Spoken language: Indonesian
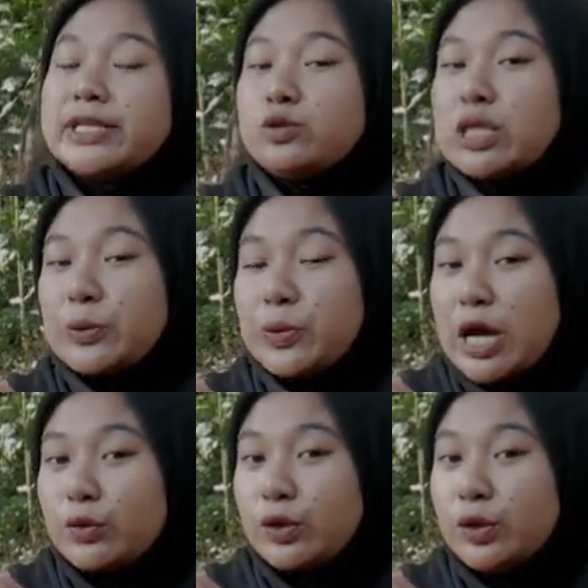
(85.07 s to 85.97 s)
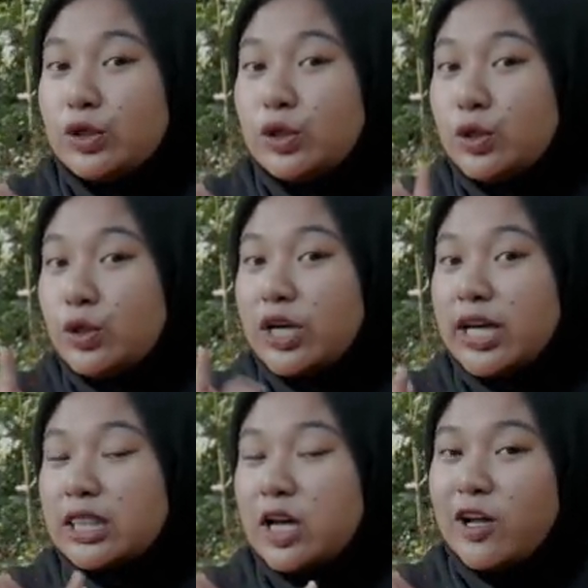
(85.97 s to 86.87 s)
juta rupiah untuk
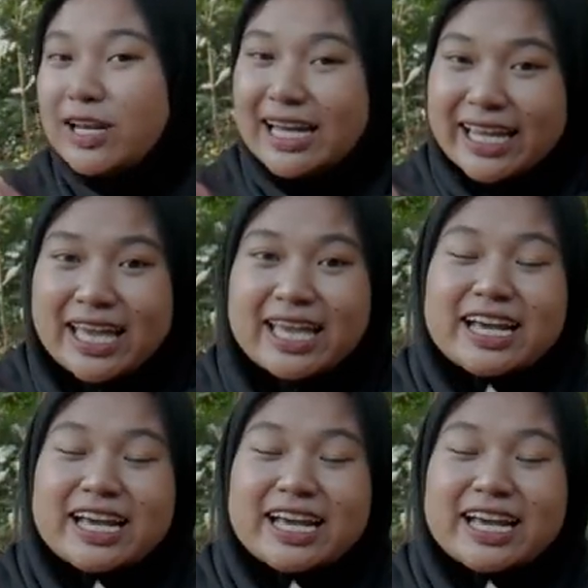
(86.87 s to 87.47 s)
unit only,